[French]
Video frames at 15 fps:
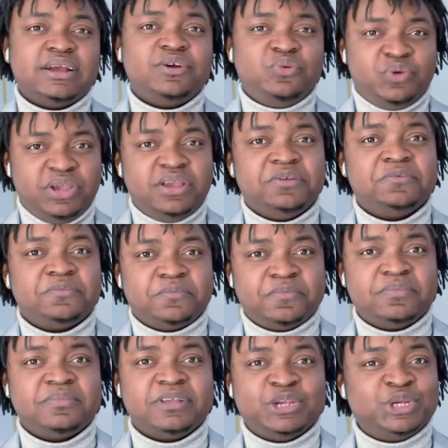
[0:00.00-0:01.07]
Oui,
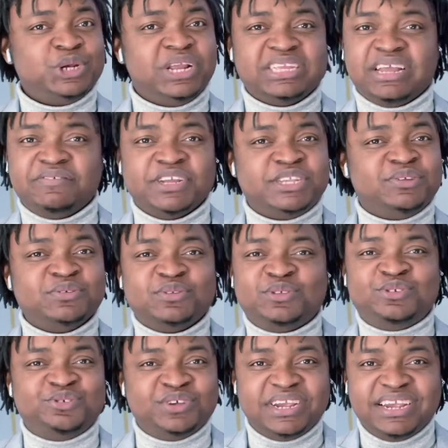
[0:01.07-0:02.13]
je les avais toutes
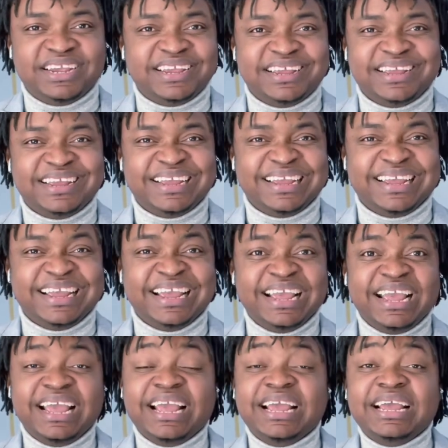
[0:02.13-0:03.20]
tuées.
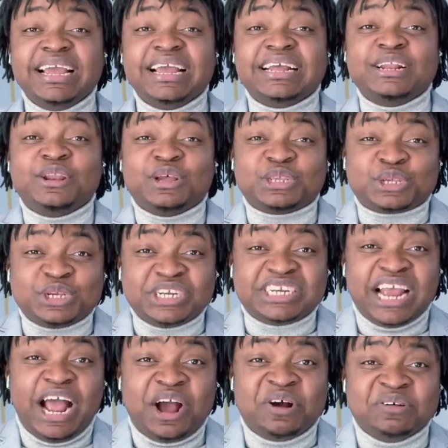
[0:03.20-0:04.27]
Lorsque
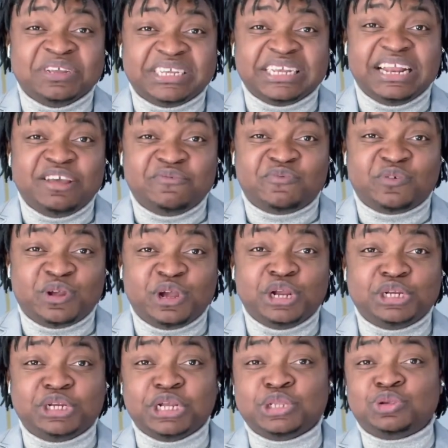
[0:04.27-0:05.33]
j'ai arrosé les fleurs,
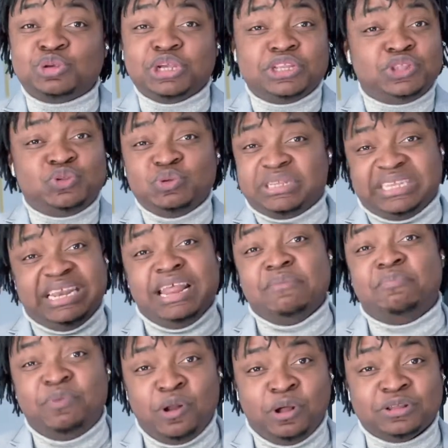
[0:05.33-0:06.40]
j'ai tué toutes les
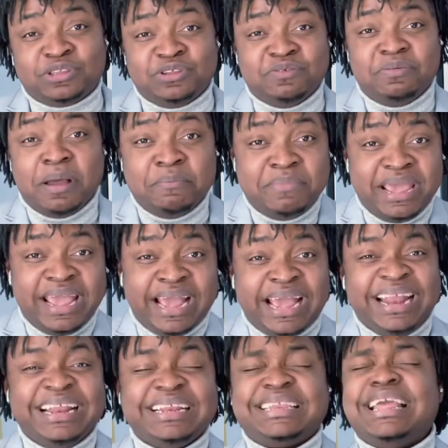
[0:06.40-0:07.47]
plantes de ma mère.
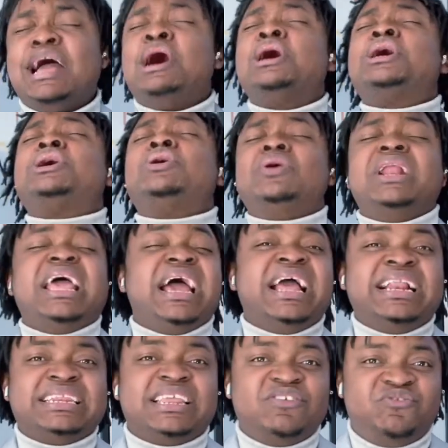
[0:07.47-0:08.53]
Elle était en colère,
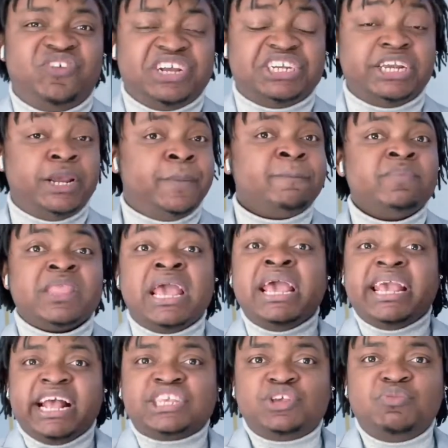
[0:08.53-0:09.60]
elle était fâchée.
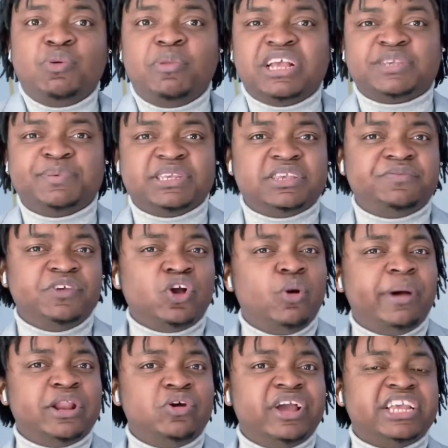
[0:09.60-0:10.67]
Et à ce moment spécifique, on
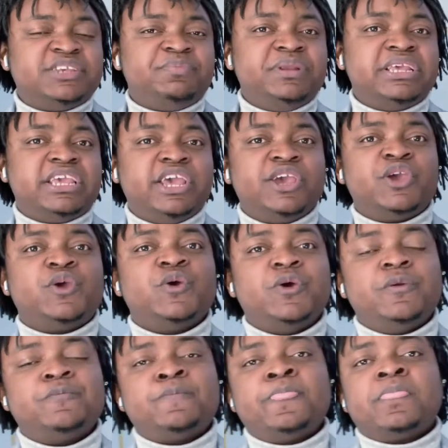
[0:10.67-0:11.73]
m'a donc expliqué
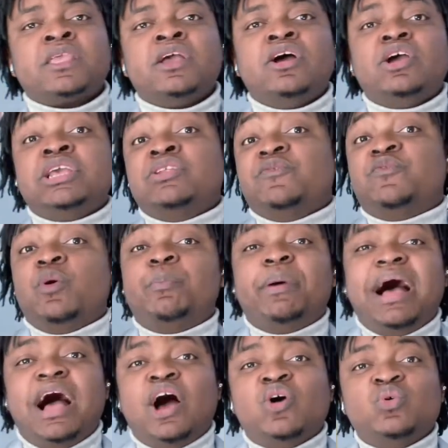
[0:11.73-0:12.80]
que il ne faut
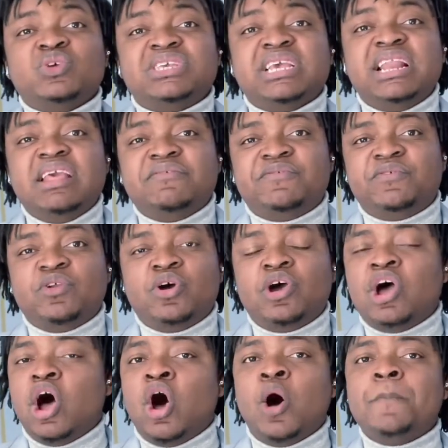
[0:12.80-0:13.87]
pas arroser les
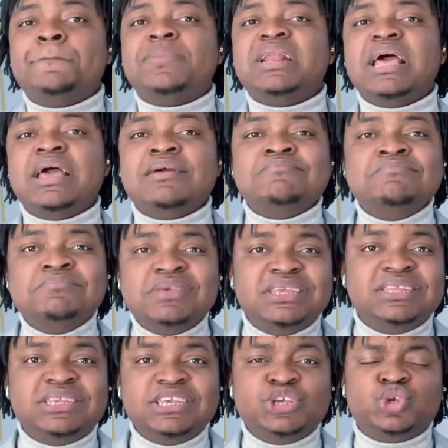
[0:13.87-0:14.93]
fleurs en plein
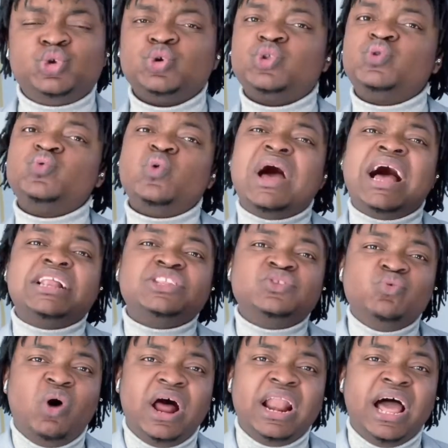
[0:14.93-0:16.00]
midi, surtout à
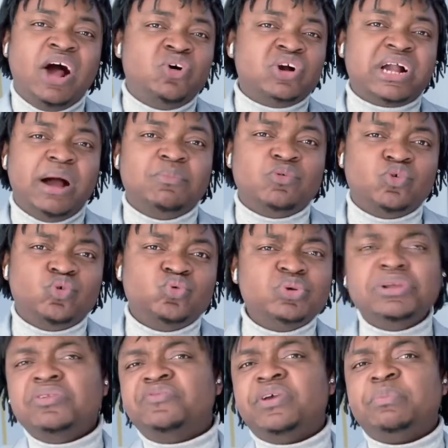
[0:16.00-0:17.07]
Douala, au Cameroun.
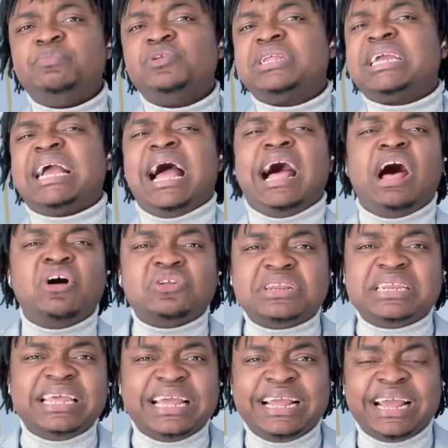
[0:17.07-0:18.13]
Il fait plus de
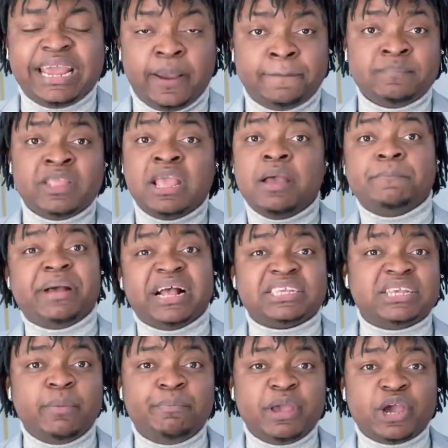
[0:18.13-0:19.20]
40 degrés par
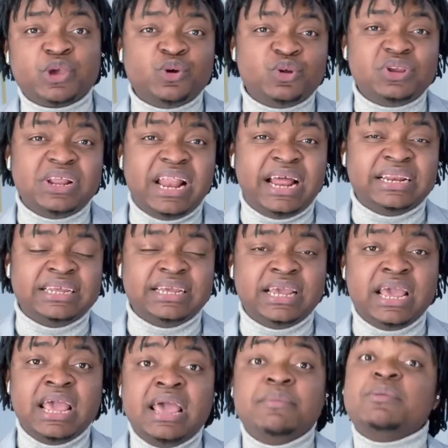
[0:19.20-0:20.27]
ces périodes de l'année.
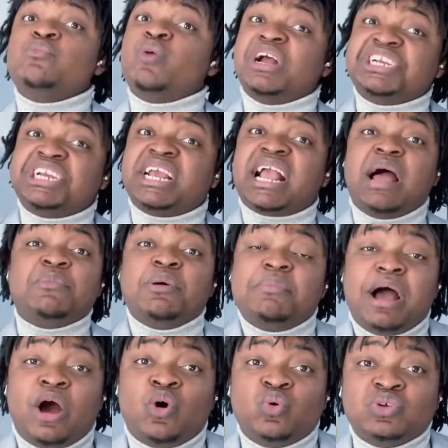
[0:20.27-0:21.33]
Mais moi, j'ai quand même
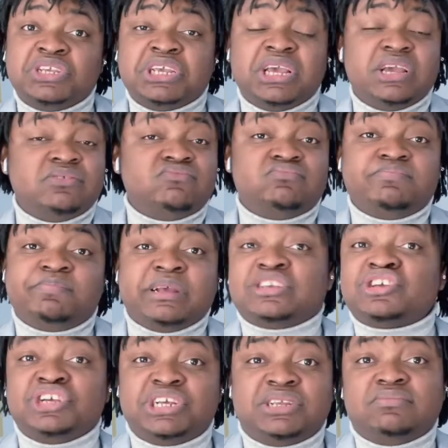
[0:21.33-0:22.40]
arrosé parce
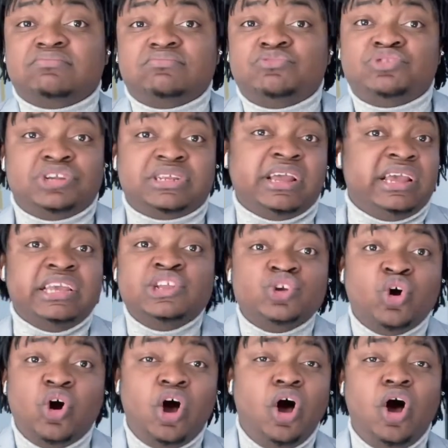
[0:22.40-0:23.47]
que j'étais
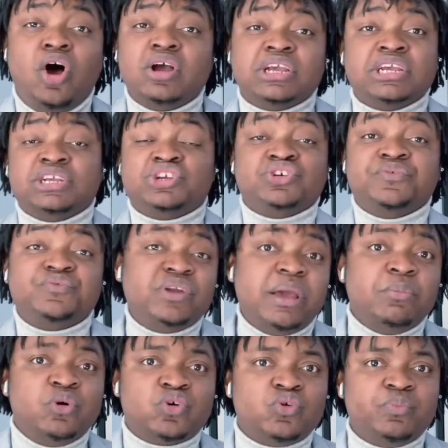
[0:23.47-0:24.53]
ignorant et je voulais
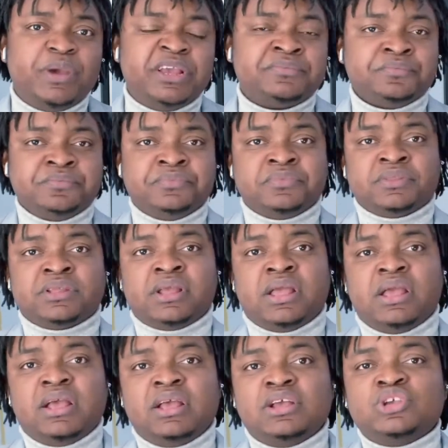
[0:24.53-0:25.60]
m'occuper.
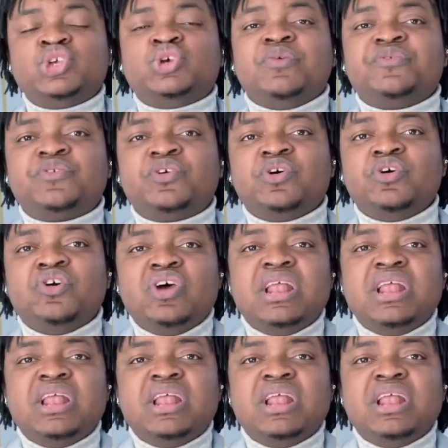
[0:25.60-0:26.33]
Sauf que